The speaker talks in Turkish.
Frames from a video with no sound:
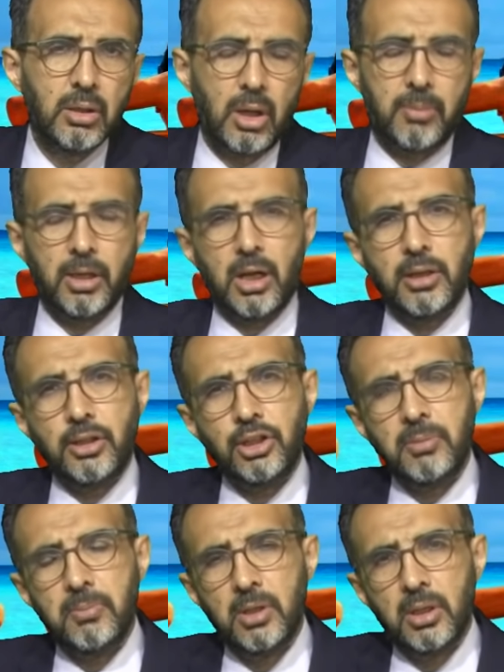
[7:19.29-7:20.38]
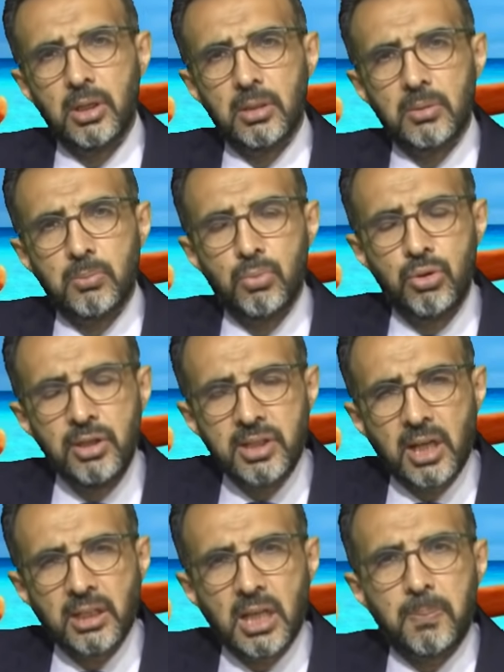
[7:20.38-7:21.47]
Ama kardeşim bu
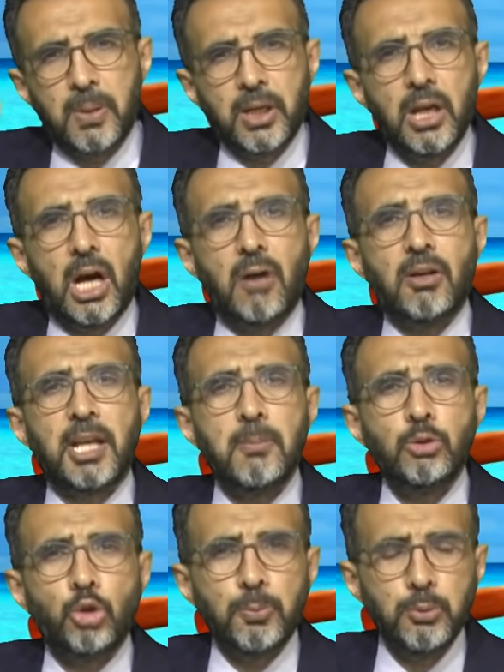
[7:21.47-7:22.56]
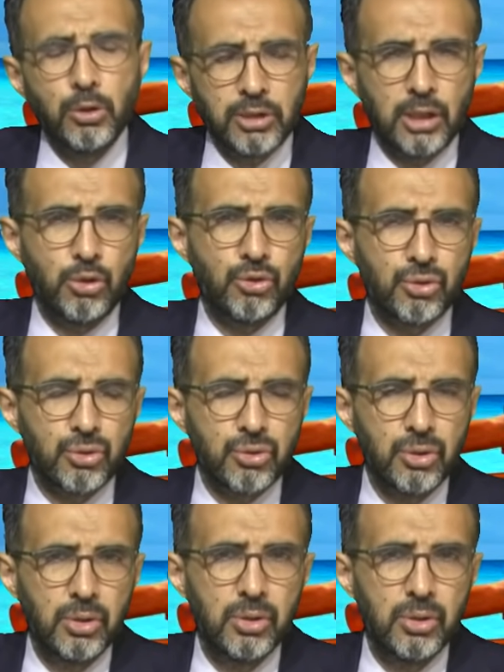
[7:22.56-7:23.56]
insanlar parayı havadan mı topluyor sanıyorsunuz?